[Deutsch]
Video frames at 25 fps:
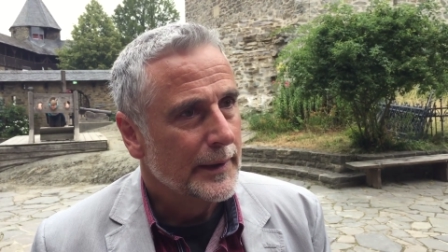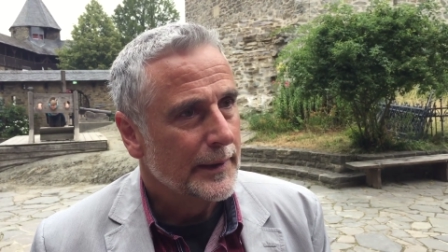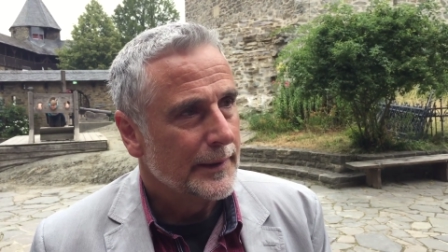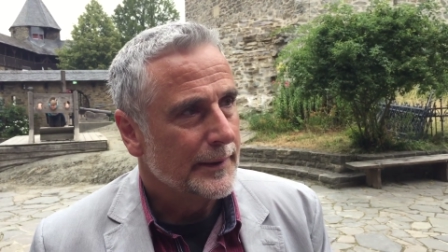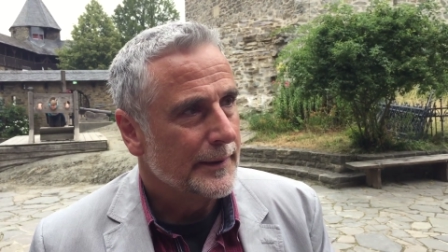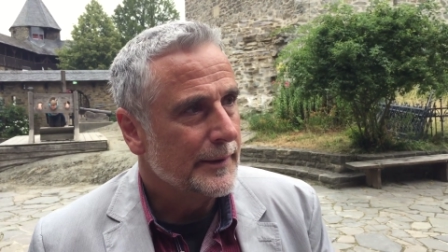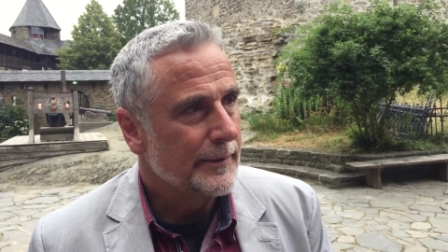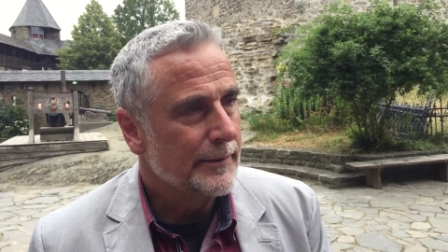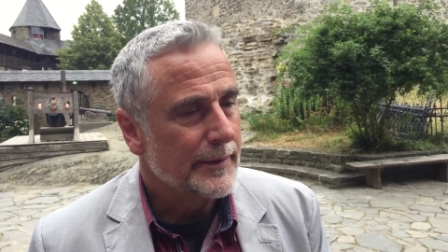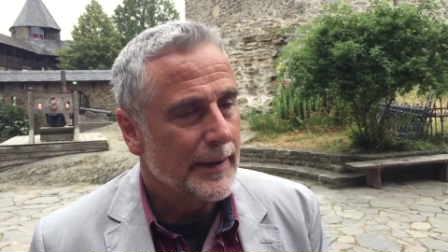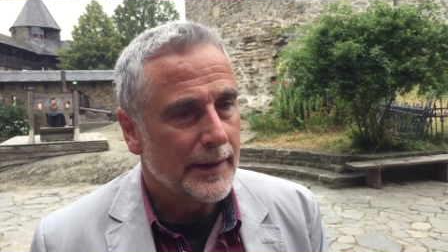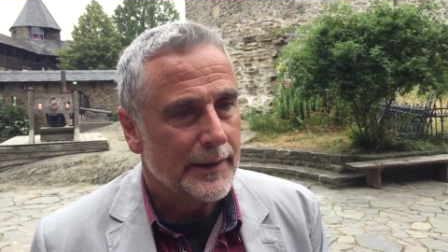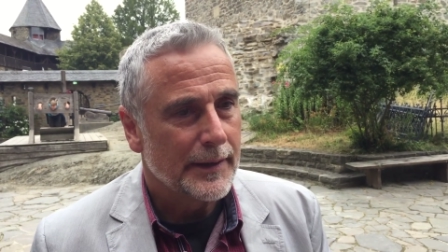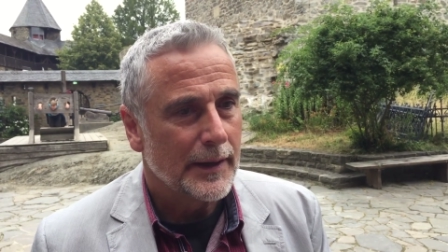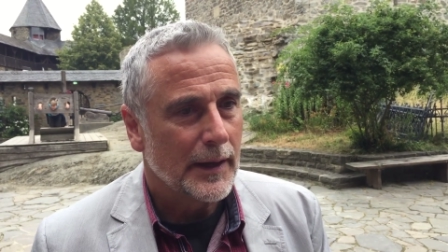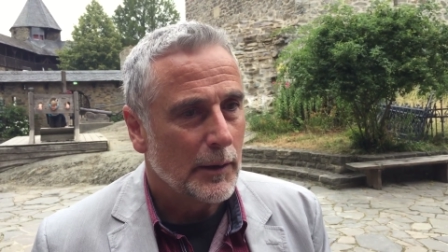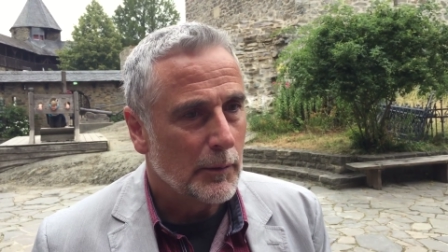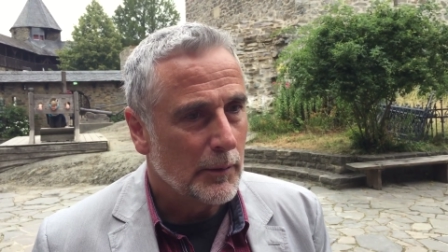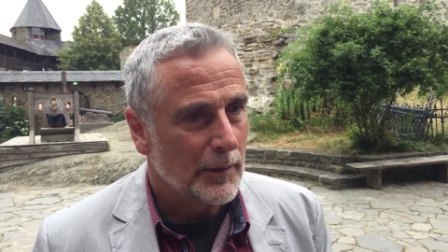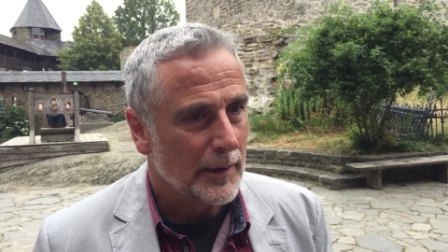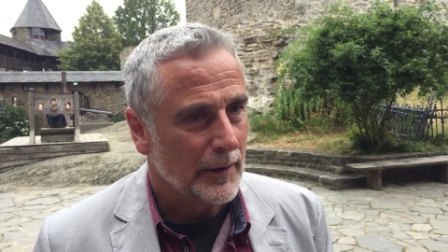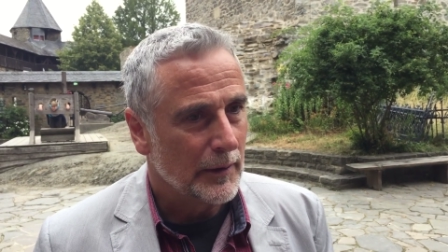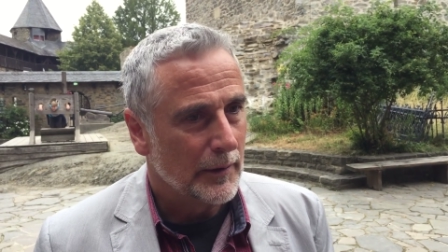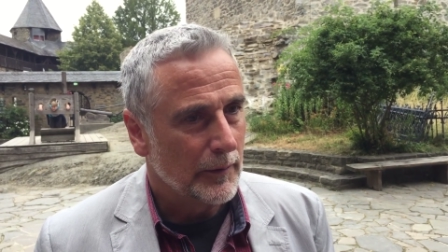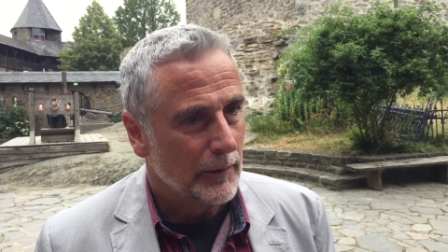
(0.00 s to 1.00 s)
Die werden
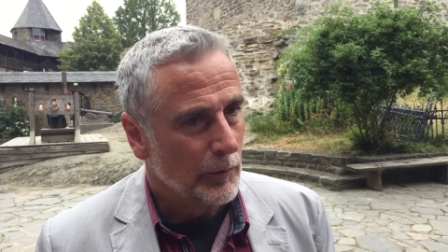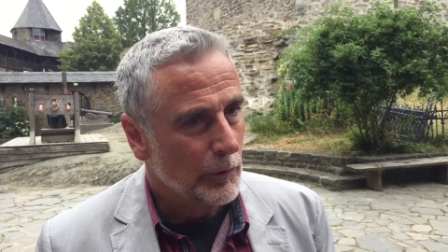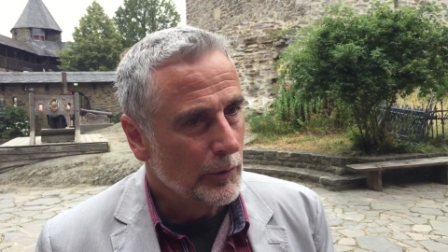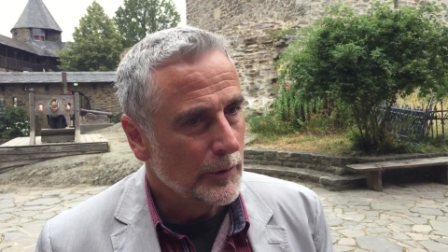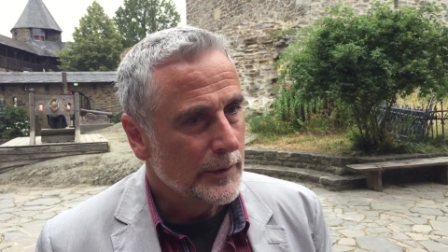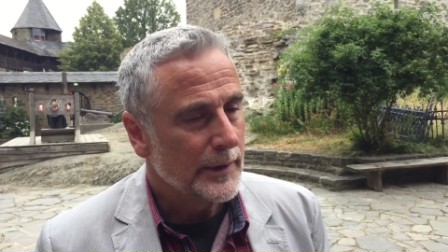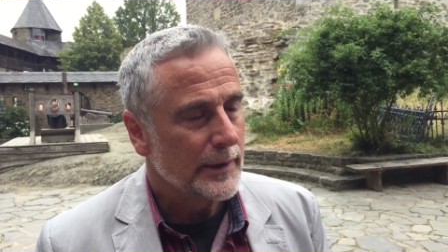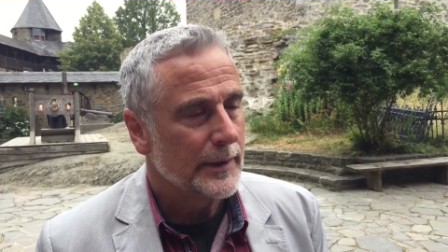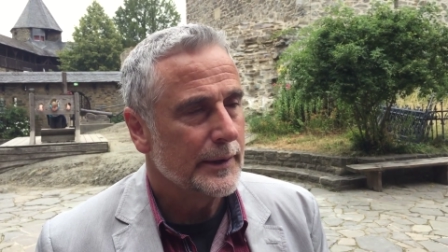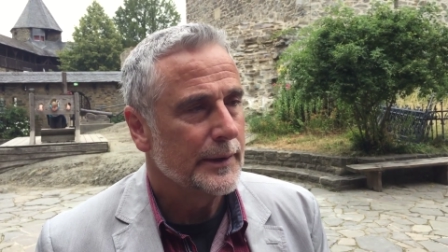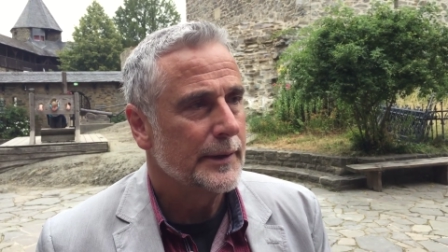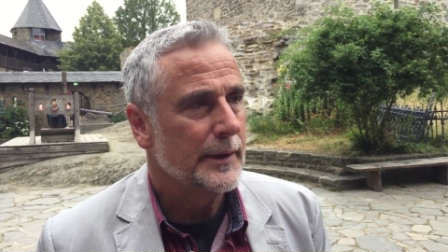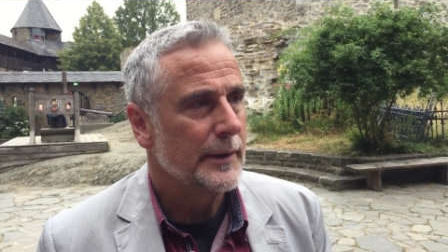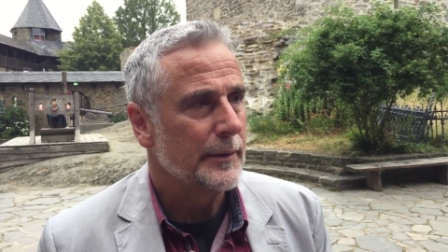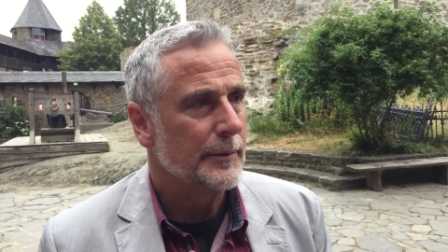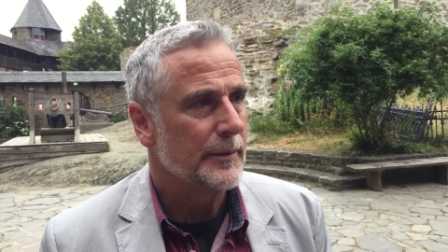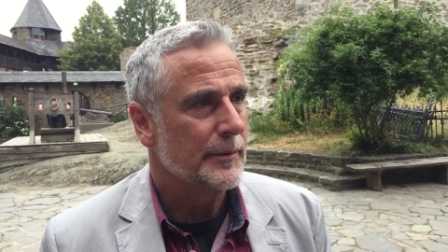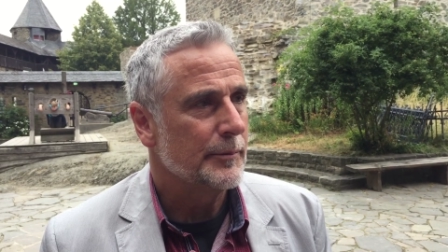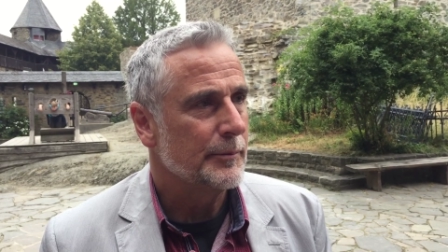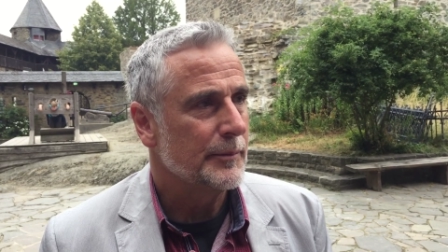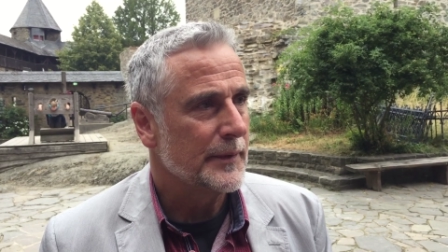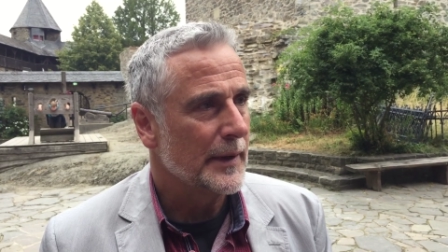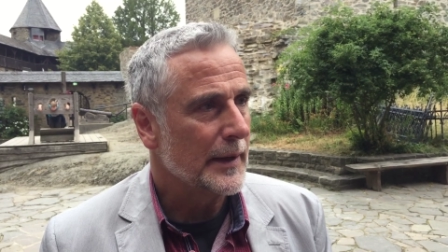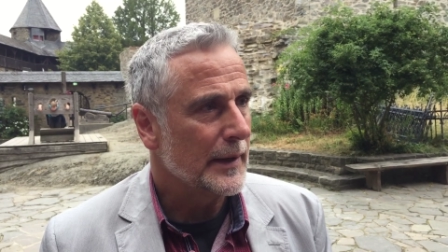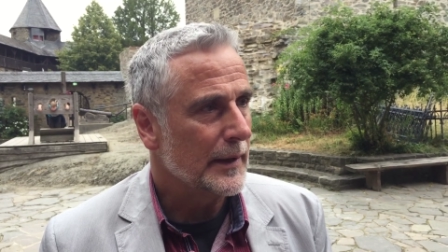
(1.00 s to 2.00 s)
aber unter dem
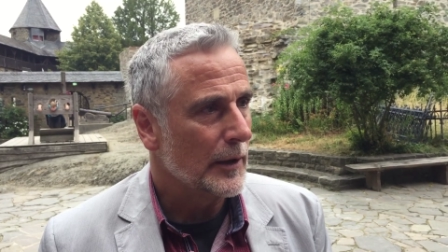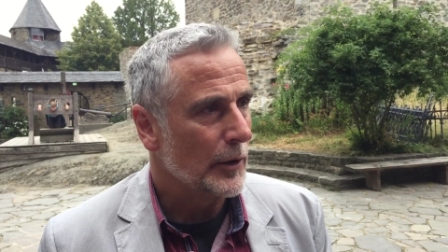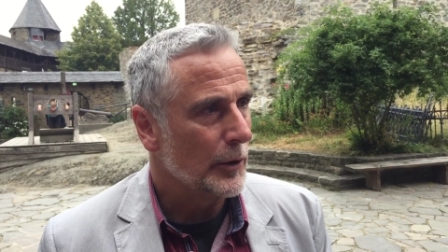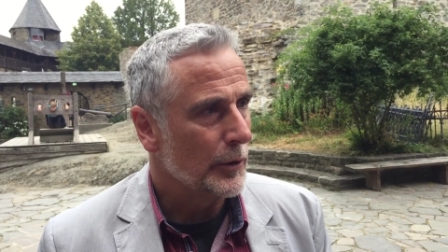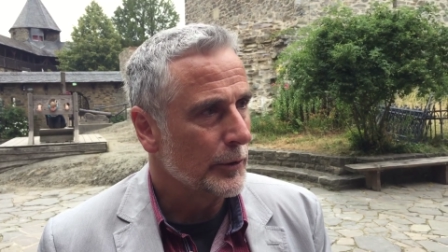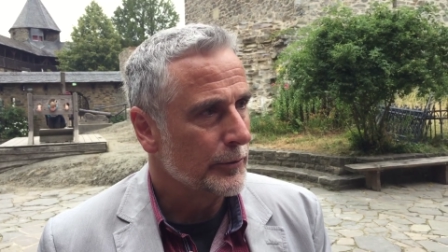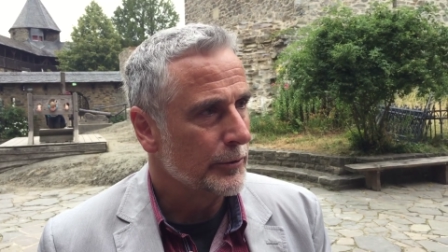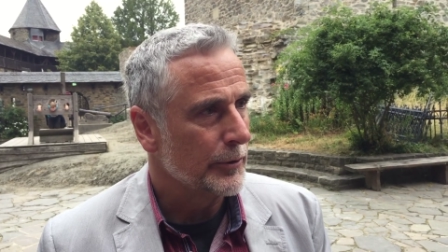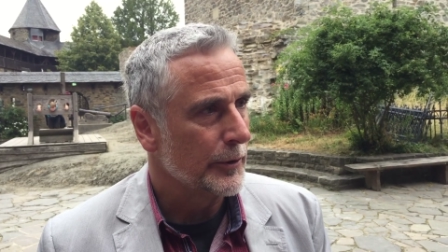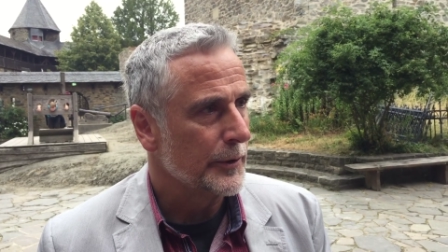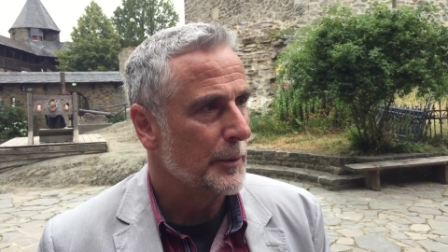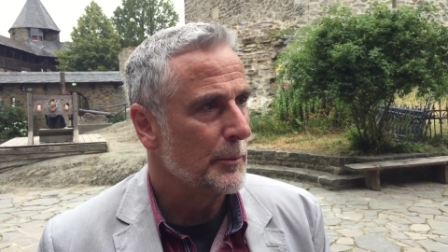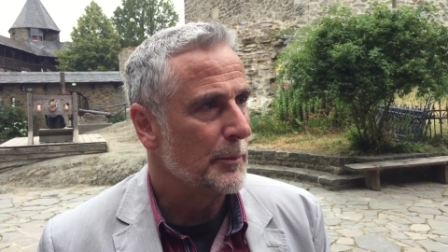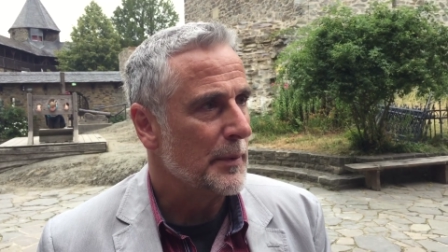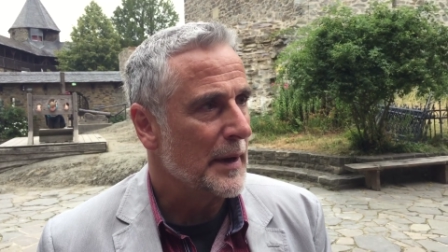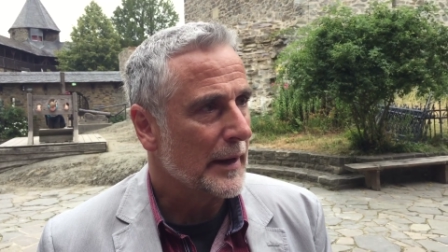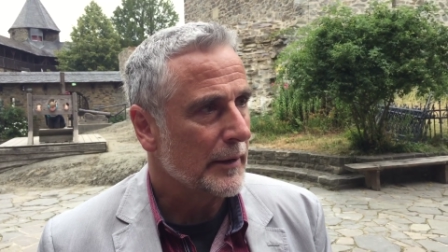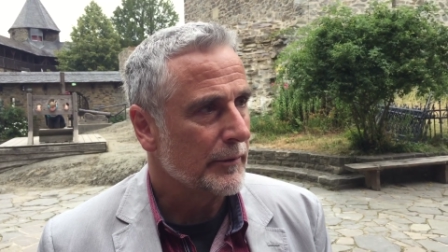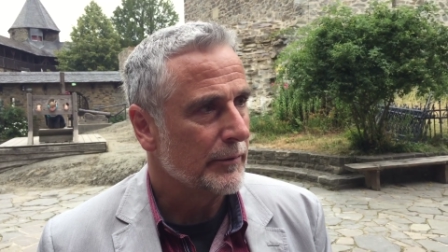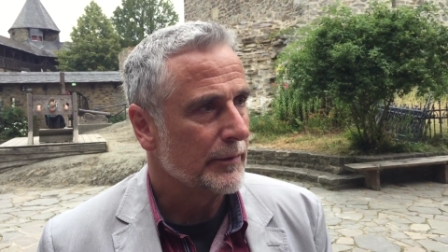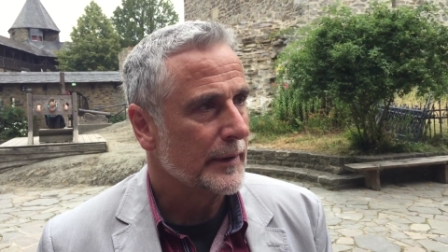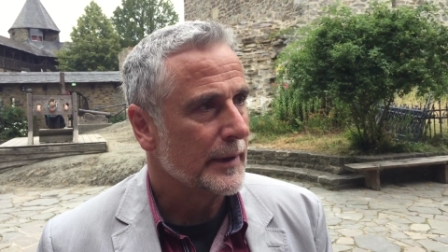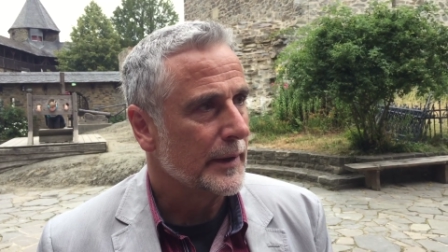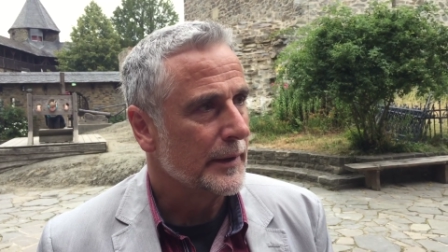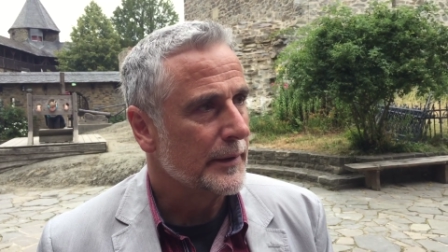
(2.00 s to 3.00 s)
Dachhaut von dem
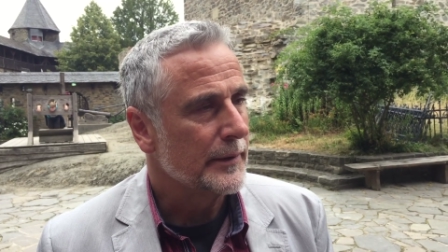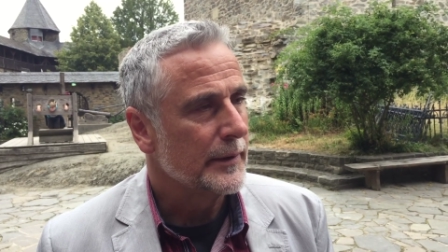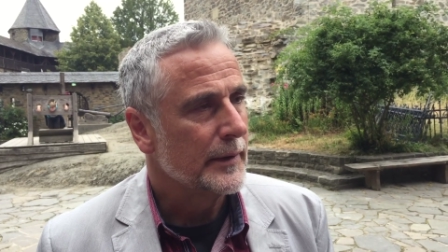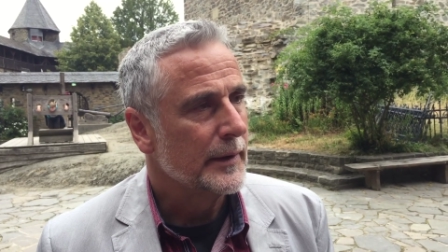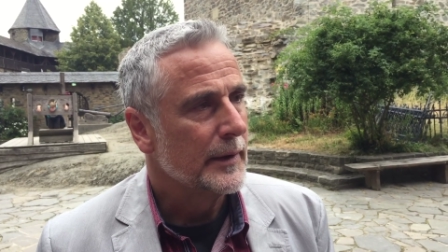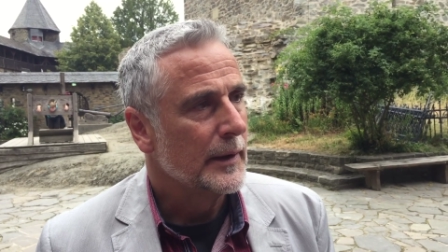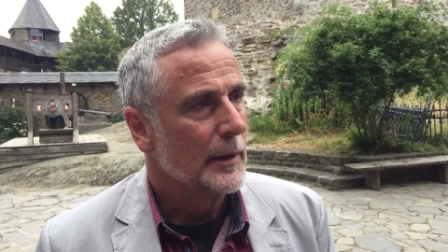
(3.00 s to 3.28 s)
Bergfried